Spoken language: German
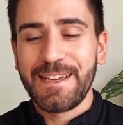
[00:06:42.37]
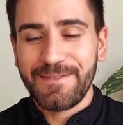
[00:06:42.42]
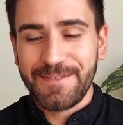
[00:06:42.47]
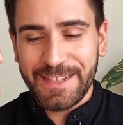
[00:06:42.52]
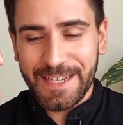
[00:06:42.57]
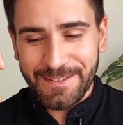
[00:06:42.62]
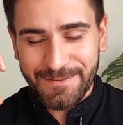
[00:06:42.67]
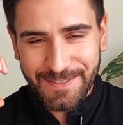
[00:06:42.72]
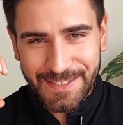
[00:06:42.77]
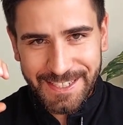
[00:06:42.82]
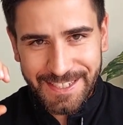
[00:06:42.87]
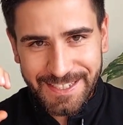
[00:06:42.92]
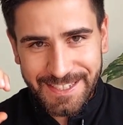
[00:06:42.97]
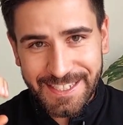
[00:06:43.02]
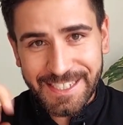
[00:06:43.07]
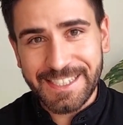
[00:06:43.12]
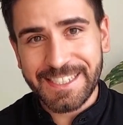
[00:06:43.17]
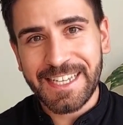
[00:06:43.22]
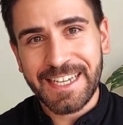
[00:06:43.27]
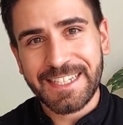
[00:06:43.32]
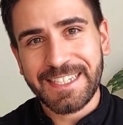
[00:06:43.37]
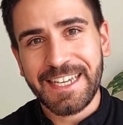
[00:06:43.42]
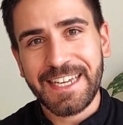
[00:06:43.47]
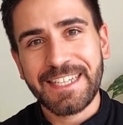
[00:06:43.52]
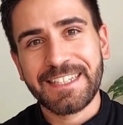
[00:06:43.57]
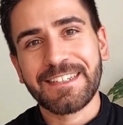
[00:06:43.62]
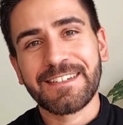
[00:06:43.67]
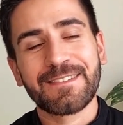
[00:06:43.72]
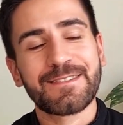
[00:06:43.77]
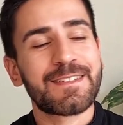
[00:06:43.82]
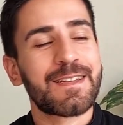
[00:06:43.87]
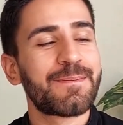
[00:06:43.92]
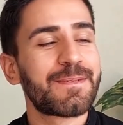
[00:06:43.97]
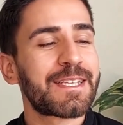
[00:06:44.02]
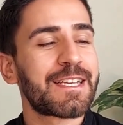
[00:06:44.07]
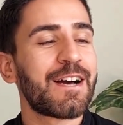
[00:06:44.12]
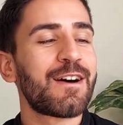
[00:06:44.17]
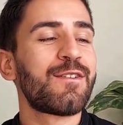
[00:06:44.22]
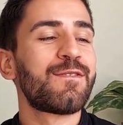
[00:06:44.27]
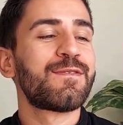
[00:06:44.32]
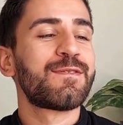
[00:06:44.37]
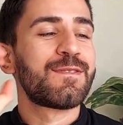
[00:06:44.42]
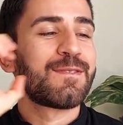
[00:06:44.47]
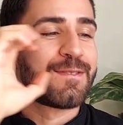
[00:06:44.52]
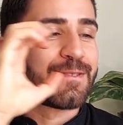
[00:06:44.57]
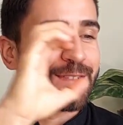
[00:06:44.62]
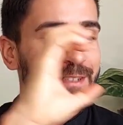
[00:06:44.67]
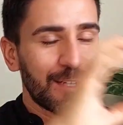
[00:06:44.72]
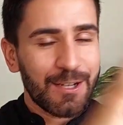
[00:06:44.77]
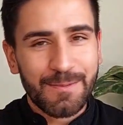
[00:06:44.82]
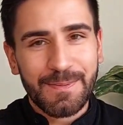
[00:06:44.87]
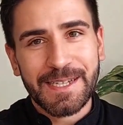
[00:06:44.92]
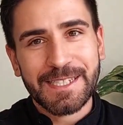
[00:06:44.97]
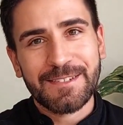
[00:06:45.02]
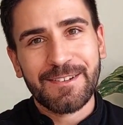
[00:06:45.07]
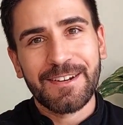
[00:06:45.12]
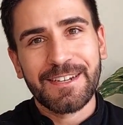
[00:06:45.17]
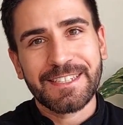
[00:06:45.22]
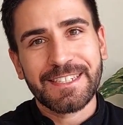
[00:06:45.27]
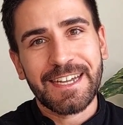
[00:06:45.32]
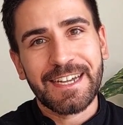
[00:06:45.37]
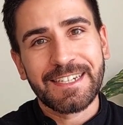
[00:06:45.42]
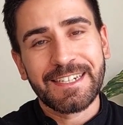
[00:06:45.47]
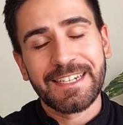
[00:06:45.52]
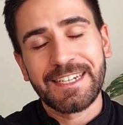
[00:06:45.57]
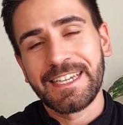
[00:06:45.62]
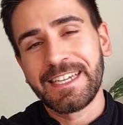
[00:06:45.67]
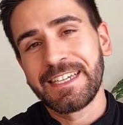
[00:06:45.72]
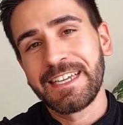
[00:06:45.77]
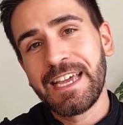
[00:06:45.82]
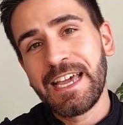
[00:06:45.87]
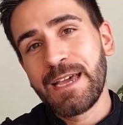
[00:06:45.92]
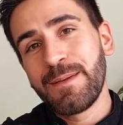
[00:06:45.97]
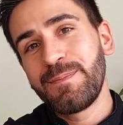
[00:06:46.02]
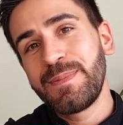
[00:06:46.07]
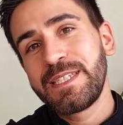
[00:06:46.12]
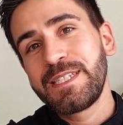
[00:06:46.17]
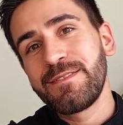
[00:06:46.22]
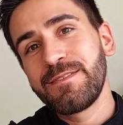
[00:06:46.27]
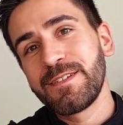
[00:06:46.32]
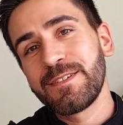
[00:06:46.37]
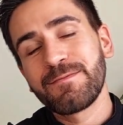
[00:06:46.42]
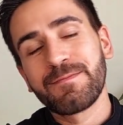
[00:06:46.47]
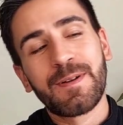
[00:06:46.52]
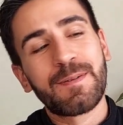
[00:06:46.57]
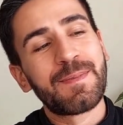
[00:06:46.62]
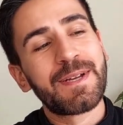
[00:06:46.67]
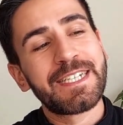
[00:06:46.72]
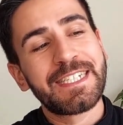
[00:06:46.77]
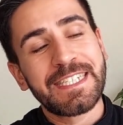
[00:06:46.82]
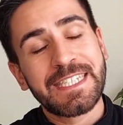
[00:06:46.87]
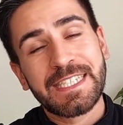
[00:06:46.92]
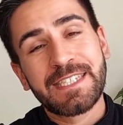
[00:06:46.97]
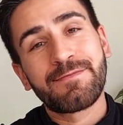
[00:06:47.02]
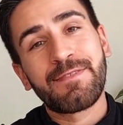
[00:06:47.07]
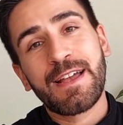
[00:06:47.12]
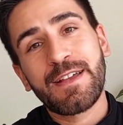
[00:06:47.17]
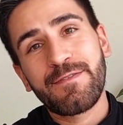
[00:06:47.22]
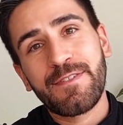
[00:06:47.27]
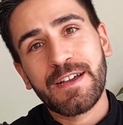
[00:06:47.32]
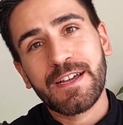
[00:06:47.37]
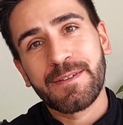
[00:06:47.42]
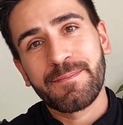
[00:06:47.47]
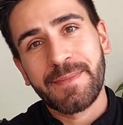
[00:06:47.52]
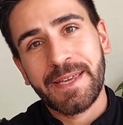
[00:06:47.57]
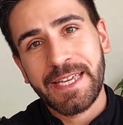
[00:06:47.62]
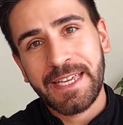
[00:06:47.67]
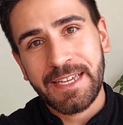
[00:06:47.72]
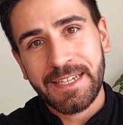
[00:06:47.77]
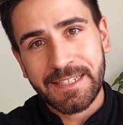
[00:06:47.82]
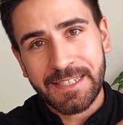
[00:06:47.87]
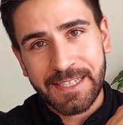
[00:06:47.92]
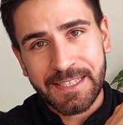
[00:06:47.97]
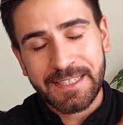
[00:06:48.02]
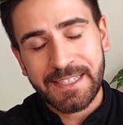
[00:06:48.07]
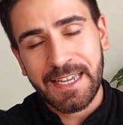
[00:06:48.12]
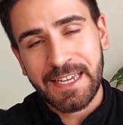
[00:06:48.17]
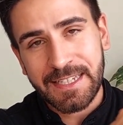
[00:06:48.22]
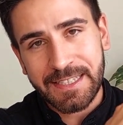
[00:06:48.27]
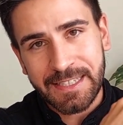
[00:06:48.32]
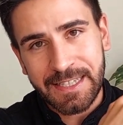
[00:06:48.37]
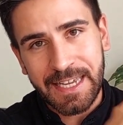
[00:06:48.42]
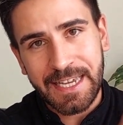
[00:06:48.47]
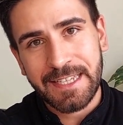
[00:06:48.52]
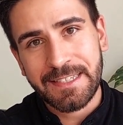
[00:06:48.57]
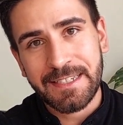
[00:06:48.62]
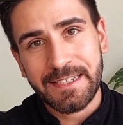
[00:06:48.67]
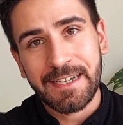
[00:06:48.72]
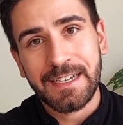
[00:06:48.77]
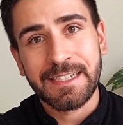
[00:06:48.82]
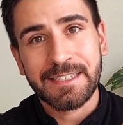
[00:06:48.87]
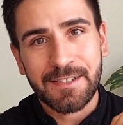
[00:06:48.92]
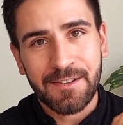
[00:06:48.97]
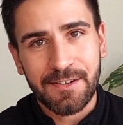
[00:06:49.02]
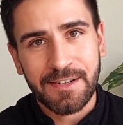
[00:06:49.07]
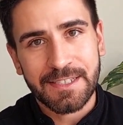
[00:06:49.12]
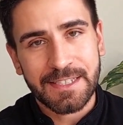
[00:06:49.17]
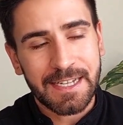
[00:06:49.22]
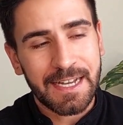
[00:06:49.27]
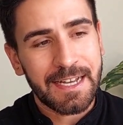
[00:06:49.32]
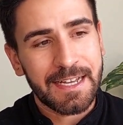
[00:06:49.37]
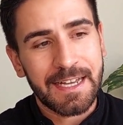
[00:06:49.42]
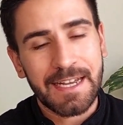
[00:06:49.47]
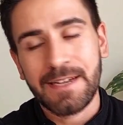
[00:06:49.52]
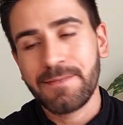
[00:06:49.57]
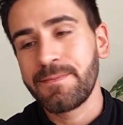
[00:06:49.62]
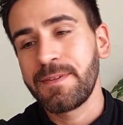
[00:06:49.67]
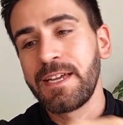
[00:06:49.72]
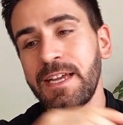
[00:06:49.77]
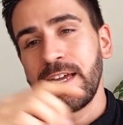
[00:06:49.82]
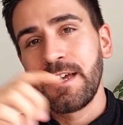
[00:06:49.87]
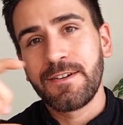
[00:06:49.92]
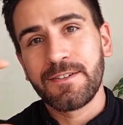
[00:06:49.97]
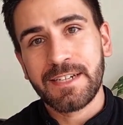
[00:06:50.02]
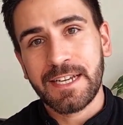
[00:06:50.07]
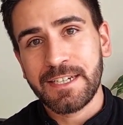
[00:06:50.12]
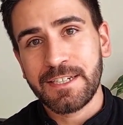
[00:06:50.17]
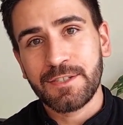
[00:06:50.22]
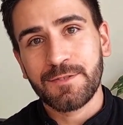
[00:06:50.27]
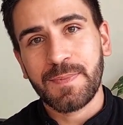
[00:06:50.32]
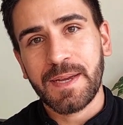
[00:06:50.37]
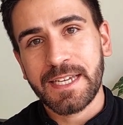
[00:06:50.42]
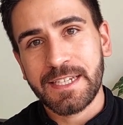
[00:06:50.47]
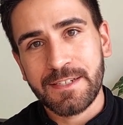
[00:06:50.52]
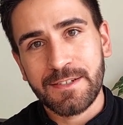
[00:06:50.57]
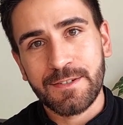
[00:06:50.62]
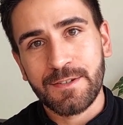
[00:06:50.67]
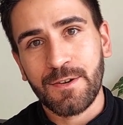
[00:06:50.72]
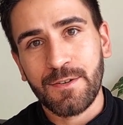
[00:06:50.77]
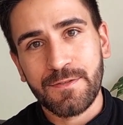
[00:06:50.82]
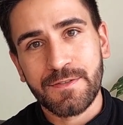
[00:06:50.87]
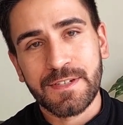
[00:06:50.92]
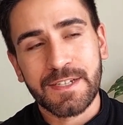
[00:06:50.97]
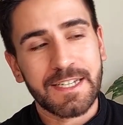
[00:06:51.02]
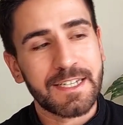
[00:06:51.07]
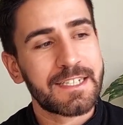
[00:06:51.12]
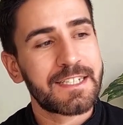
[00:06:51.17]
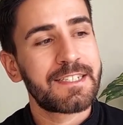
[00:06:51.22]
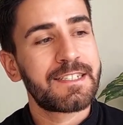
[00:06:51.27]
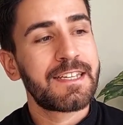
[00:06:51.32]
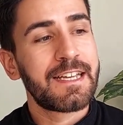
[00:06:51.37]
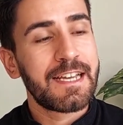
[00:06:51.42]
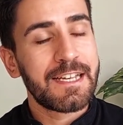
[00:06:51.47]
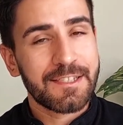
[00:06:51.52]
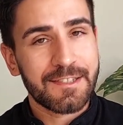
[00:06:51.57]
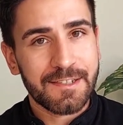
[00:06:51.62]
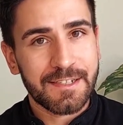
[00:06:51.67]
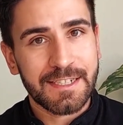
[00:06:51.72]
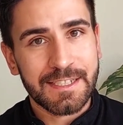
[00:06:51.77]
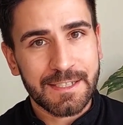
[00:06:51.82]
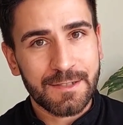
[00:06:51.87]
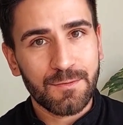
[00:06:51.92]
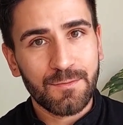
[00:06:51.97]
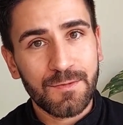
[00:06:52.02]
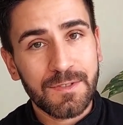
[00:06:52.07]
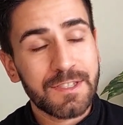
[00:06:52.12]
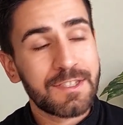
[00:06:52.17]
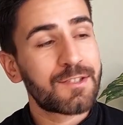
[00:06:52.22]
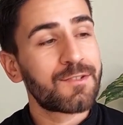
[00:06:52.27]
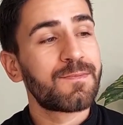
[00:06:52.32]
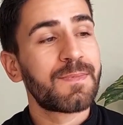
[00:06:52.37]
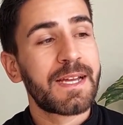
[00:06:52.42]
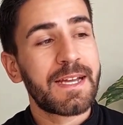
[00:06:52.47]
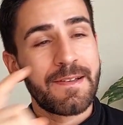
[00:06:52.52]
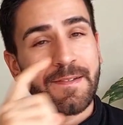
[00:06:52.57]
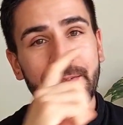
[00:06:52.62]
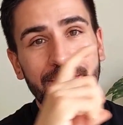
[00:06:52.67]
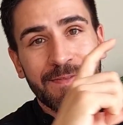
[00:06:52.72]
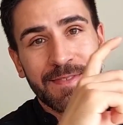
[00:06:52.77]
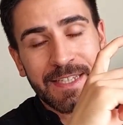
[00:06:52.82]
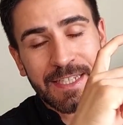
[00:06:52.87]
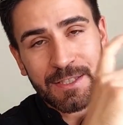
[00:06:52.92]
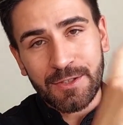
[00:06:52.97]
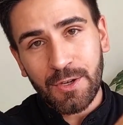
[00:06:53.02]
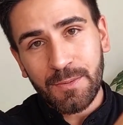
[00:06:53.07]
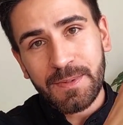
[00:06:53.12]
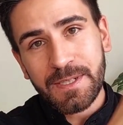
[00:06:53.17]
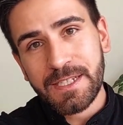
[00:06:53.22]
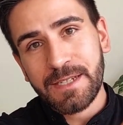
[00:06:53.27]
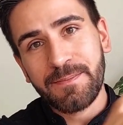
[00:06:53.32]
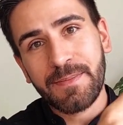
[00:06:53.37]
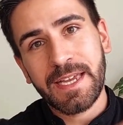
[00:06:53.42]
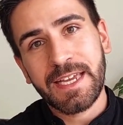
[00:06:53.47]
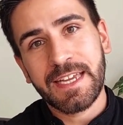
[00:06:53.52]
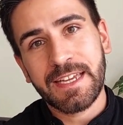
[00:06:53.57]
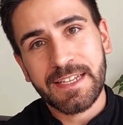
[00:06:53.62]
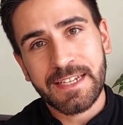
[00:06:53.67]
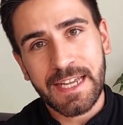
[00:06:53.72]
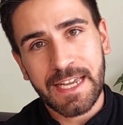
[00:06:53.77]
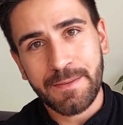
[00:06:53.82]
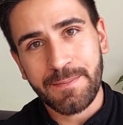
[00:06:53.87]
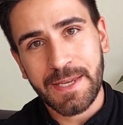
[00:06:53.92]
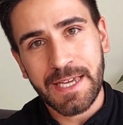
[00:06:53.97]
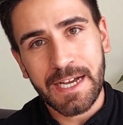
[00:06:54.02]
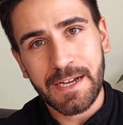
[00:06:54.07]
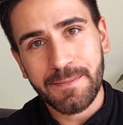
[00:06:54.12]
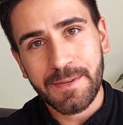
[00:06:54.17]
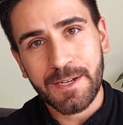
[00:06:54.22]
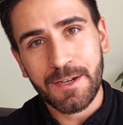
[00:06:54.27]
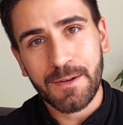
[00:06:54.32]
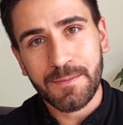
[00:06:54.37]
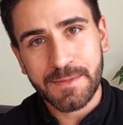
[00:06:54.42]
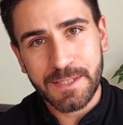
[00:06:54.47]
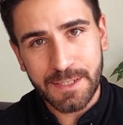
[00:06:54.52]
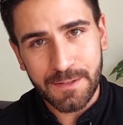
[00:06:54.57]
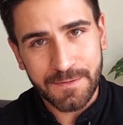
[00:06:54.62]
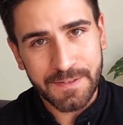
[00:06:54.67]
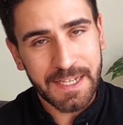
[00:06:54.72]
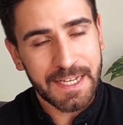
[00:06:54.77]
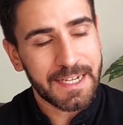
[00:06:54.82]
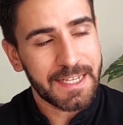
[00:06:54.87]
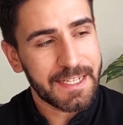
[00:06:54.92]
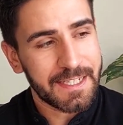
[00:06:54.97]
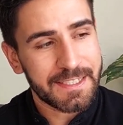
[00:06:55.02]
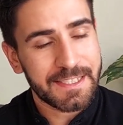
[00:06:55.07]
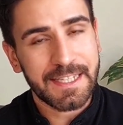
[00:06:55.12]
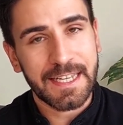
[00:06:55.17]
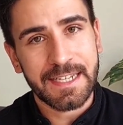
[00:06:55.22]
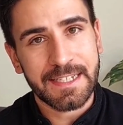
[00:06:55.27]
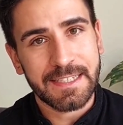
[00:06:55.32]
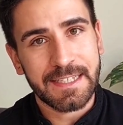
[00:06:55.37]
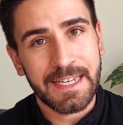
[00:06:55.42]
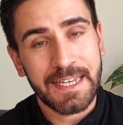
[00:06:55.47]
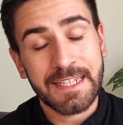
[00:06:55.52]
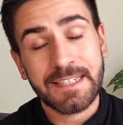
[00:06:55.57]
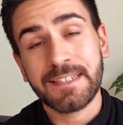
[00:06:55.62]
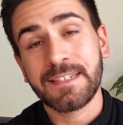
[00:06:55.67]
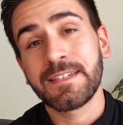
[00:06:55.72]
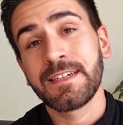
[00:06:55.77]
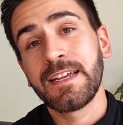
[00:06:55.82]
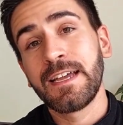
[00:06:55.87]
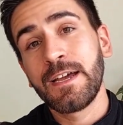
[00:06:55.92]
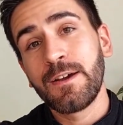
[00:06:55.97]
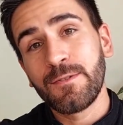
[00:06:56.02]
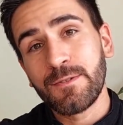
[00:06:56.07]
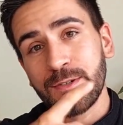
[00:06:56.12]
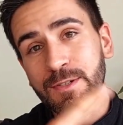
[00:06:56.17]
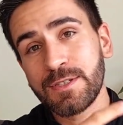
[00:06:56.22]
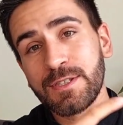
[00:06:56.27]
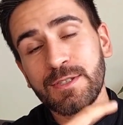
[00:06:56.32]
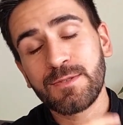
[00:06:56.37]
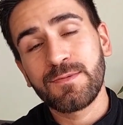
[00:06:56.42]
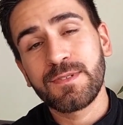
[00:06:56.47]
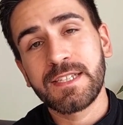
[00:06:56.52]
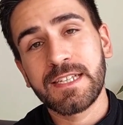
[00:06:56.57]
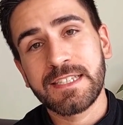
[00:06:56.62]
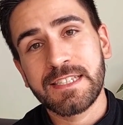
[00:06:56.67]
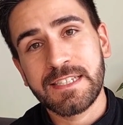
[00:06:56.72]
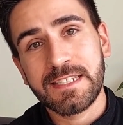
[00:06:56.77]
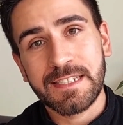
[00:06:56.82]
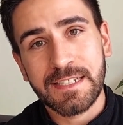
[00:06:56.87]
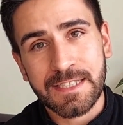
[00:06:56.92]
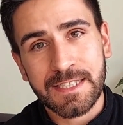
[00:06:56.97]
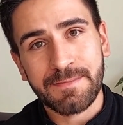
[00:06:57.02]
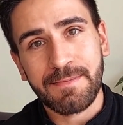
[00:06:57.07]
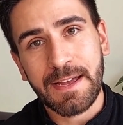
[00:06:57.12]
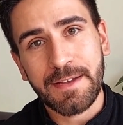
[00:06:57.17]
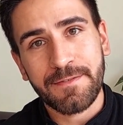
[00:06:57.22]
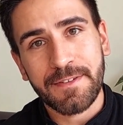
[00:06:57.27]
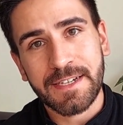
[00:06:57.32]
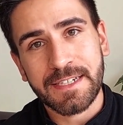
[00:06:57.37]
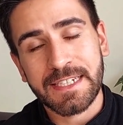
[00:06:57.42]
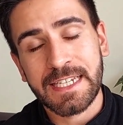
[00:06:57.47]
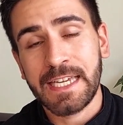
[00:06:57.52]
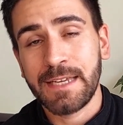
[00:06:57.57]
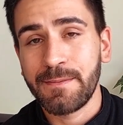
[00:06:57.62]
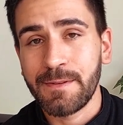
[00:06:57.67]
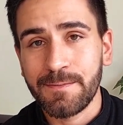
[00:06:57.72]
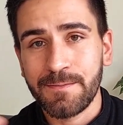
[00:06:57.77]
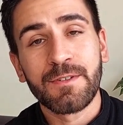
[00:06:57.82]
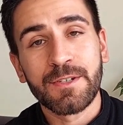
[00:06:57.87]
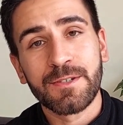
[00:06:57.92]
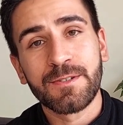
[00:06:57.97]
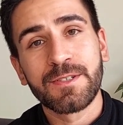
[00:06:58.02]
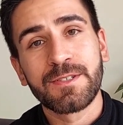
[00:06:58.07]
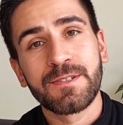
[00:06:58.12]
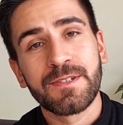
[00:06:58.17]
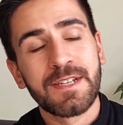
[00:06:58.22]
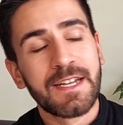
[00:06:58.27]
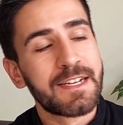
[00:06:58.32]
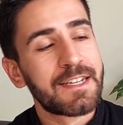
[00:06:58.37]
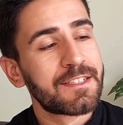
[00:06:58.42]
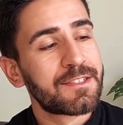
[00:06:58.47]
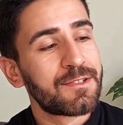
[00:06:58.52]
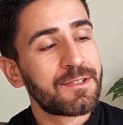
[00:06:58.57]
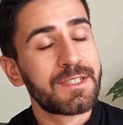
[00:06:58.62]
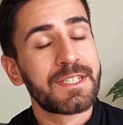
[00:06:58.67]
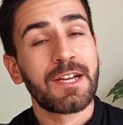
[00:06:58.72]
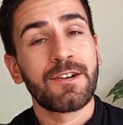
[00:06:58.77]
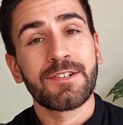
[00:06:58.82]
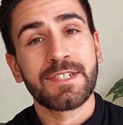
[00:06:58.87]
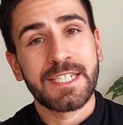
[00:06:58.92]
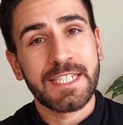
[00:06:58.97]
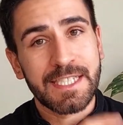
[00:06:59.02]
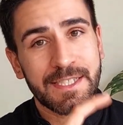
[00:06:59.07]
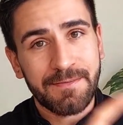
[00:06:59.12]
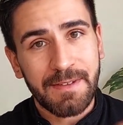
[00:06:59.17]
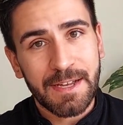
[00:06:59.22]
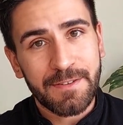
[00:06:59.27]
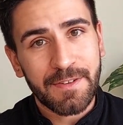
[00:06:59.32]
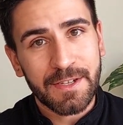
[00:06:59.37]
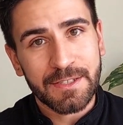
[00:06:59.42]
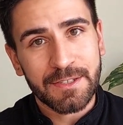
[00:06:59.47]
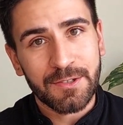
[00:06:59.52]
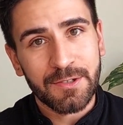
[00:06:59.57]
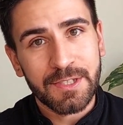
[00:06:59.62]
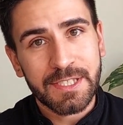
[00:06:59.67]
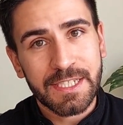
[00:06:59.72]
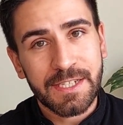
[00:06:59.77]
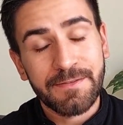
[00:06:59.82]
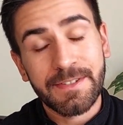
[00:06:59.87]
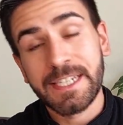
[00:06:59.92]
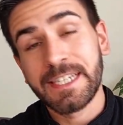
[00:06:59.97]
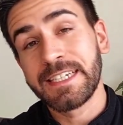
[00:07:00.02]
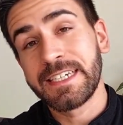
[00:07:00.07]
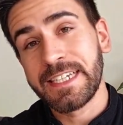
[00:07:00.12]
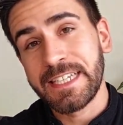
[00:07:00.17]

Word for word: dann wieder gestakte Ether damit kaufen und nochmal als Kollateral hinterlegen, bis wir irgendwann mal die zweifache Menge an gestakten Ether als Kollateral haben und dann entsprechend einen offenen Kredit, sodass du in Summe die doppelte Menge an APR bekommst auf deine gestakten Ether und noch zusätzlich einen zweifachen Hebel, wodurch du dann natürlich auch die zweifachen Kursgewinne,